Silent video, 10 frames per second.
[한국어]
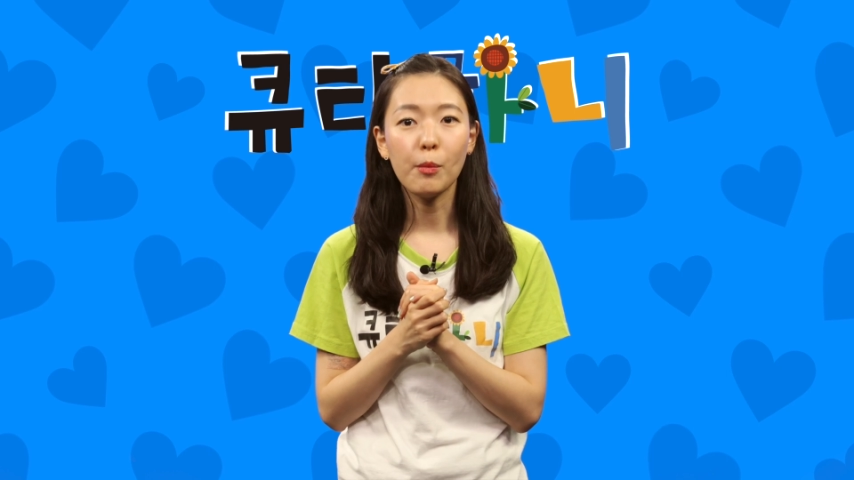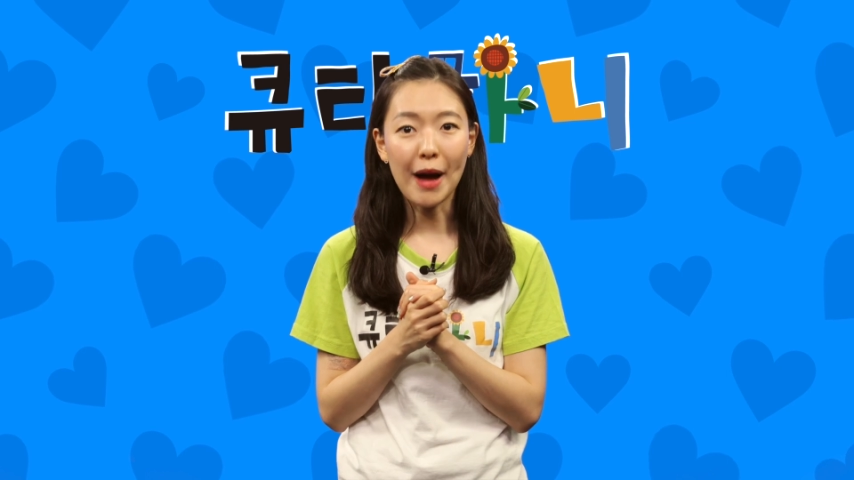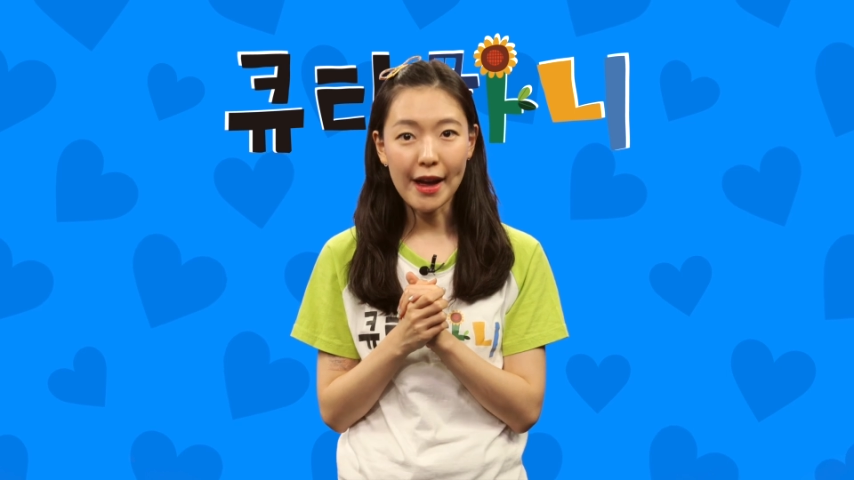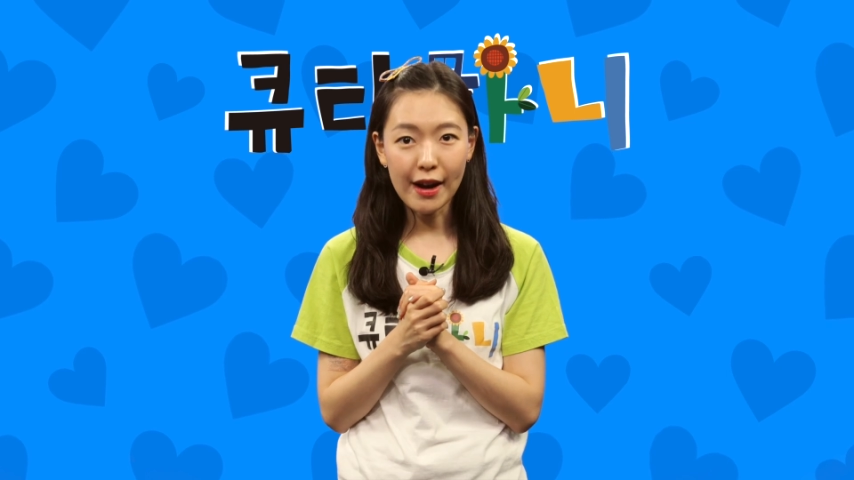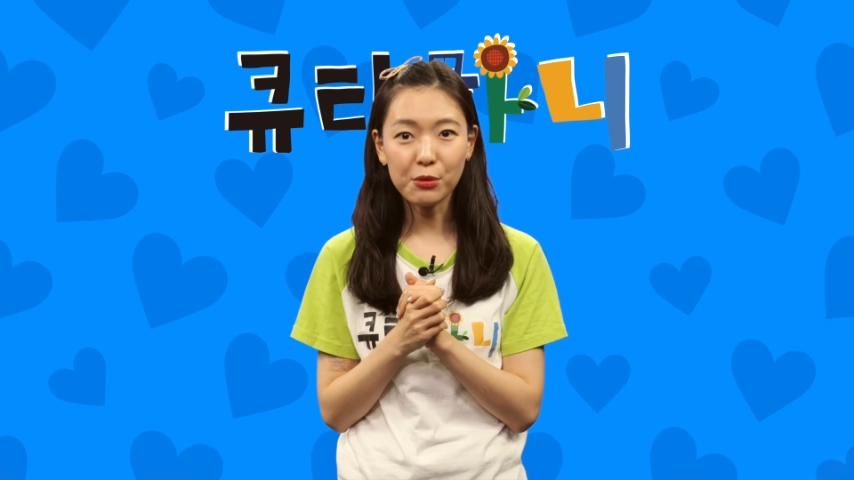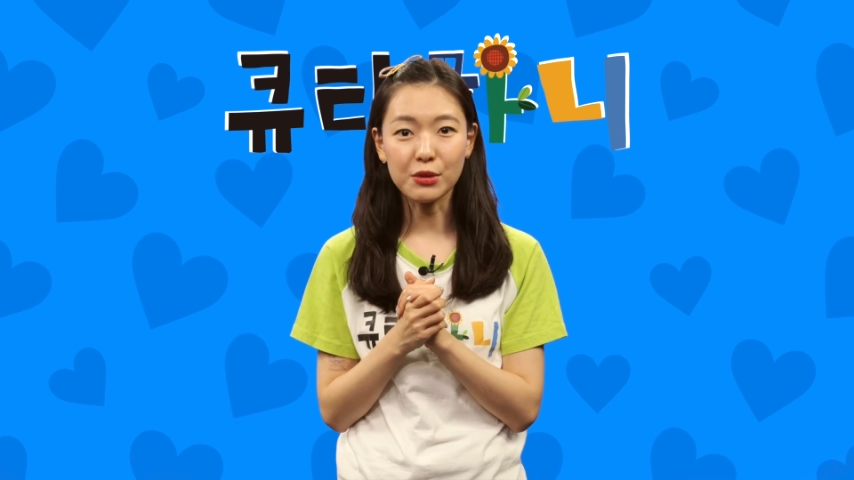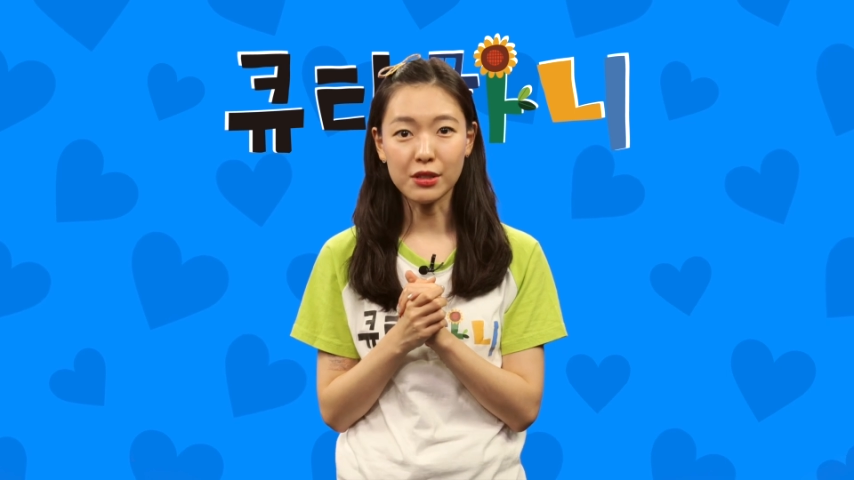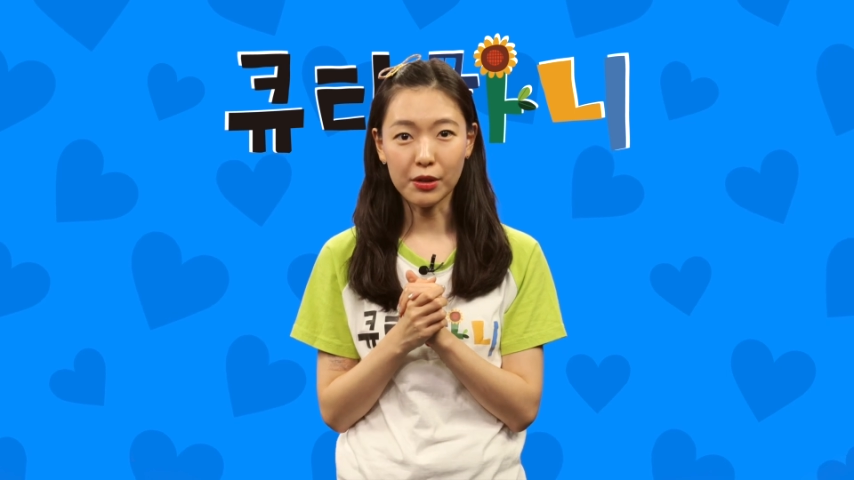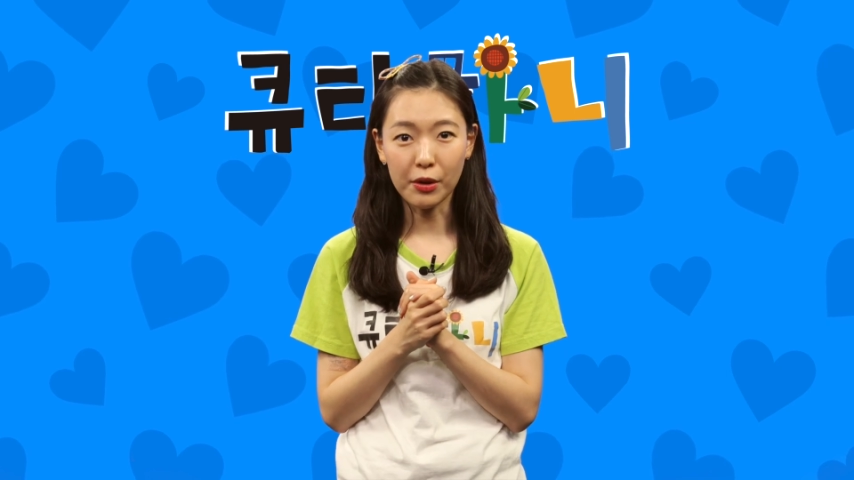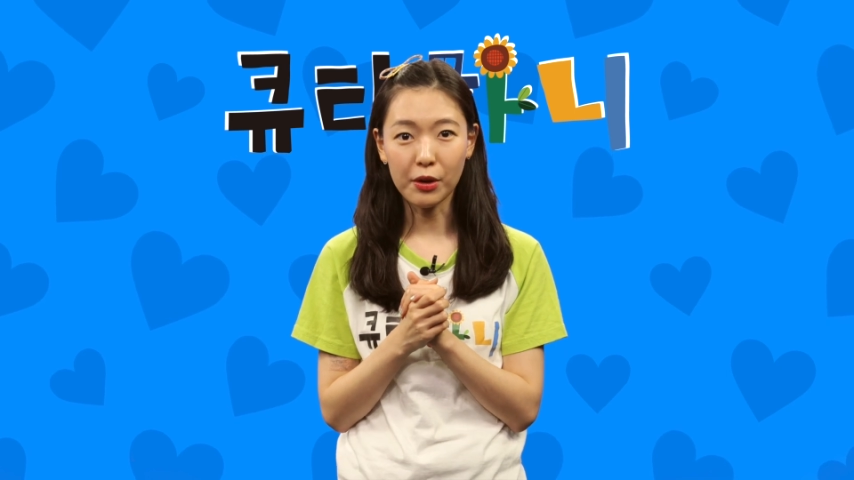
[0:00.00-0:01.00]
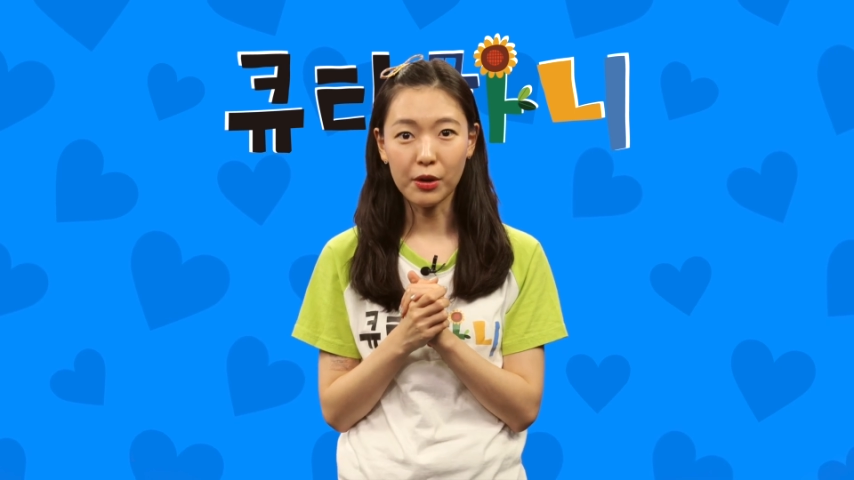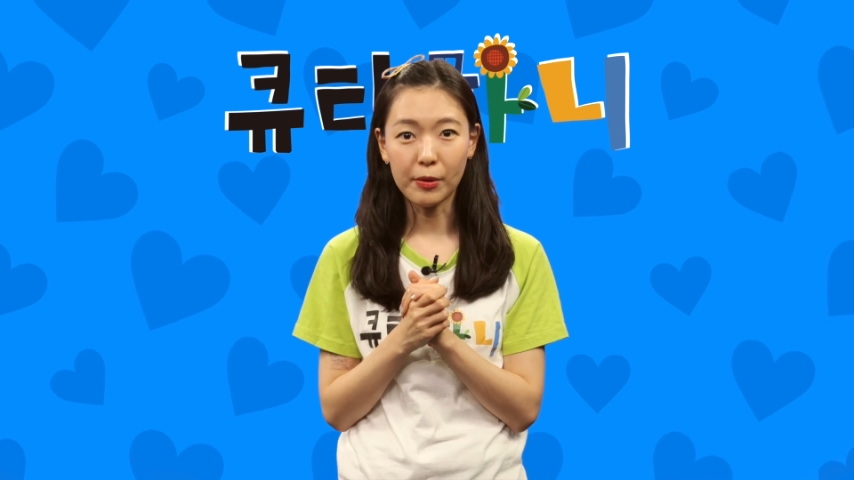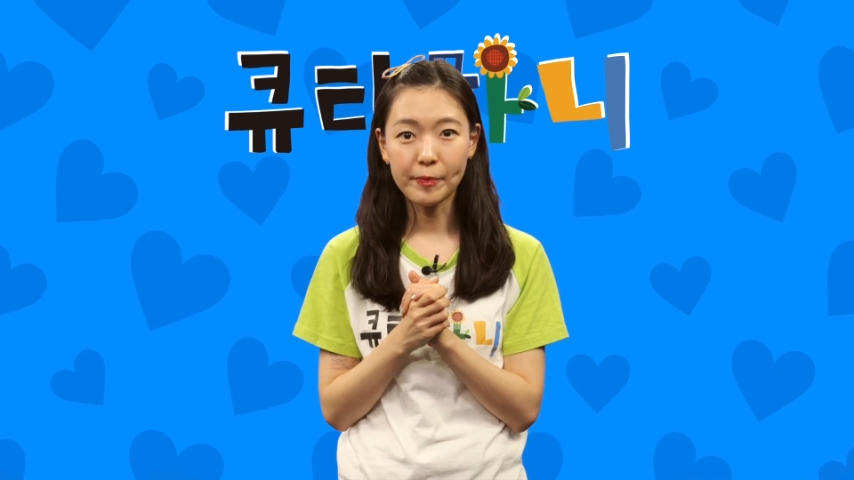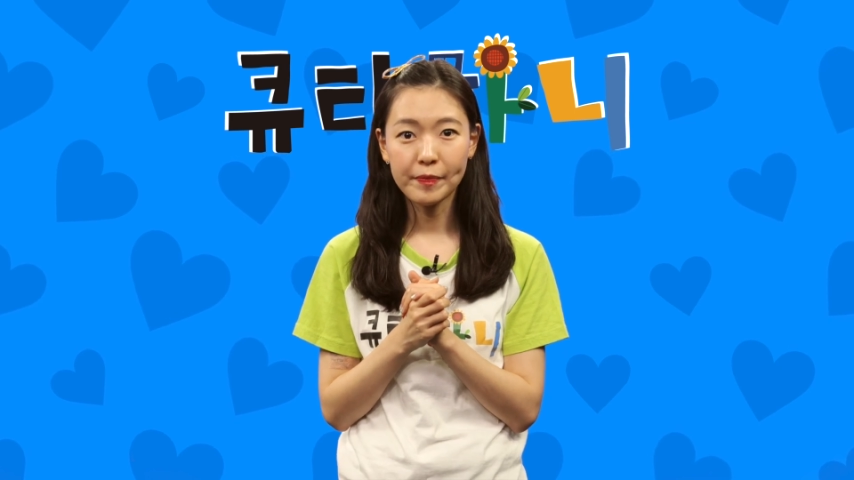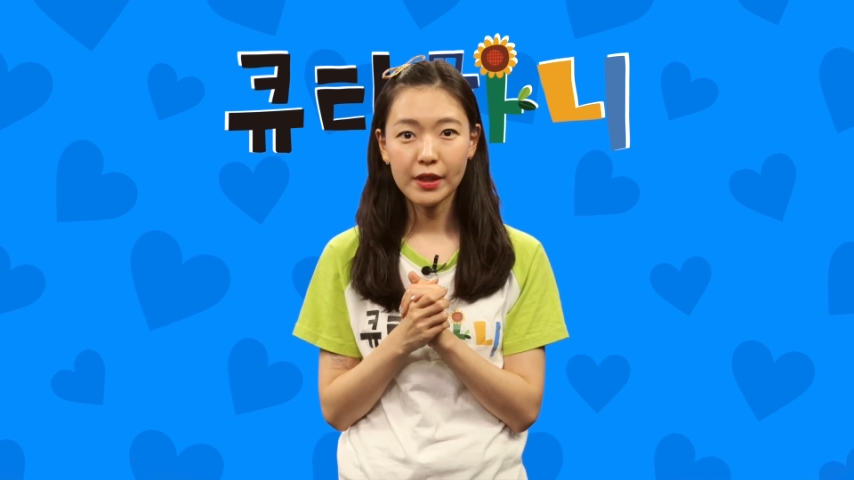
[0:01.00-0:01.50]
말하고 있어요.